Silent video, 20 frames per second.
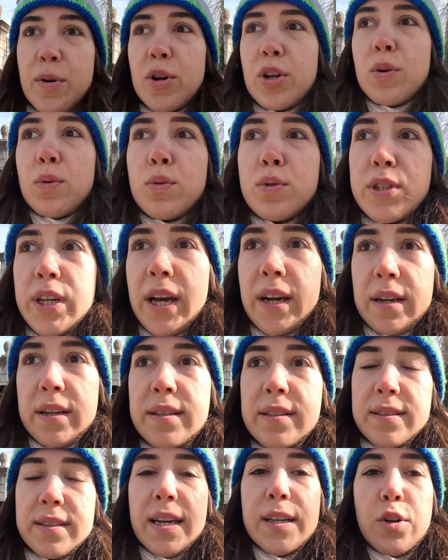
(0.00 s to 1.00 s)
böyle
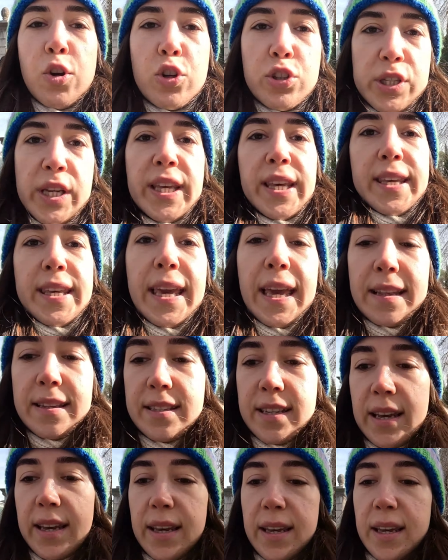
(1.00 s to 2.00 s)
uçaktan önceki
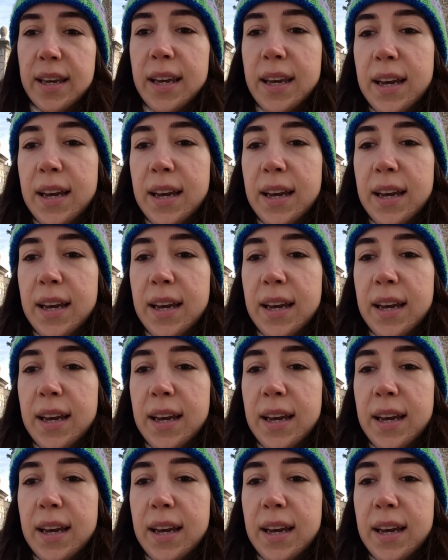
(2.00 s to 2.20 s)
gece